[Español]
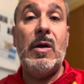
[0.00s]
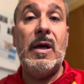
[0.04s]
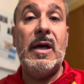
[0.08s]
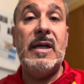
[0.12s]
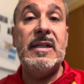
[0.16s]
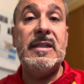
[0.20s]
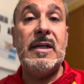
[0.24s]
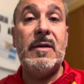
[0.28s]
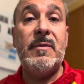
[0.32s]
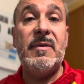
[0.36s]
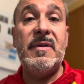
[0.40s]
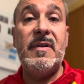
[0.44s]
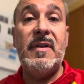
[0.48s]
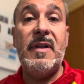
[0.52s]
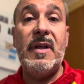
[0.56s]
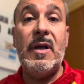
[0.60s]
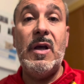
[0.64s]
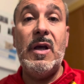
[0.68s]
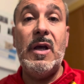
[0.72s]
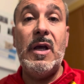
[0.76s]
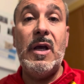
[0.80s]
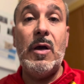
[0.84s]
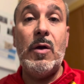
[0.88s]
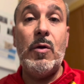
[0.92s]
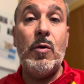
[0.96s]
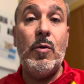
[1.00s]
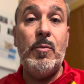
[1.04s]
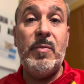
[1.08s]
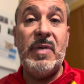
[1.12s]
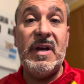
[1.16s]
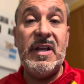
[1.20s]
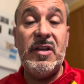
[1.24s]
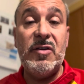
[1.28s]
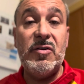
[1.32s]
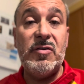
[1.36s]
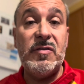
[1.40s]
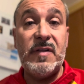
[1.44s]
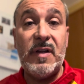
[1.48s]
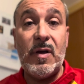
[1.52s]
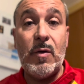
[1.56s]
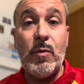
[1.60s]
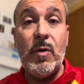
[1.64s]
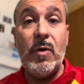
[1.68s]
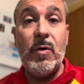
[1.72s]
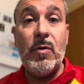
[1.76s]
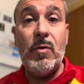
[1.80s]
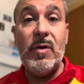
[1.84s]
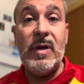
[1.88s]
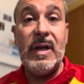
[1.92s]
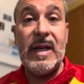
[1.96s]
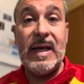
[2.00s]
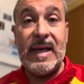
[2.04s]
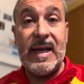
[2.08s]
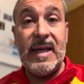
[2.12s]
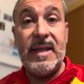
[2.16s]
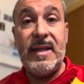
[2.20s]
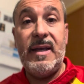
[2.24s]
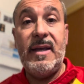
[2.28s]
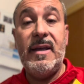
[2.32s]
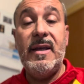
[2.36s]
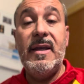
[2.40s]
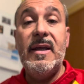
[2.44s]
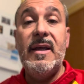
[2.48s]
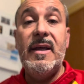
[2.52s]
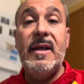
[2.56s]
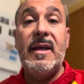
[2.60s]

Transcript: a través de compañeros de juego en la calle.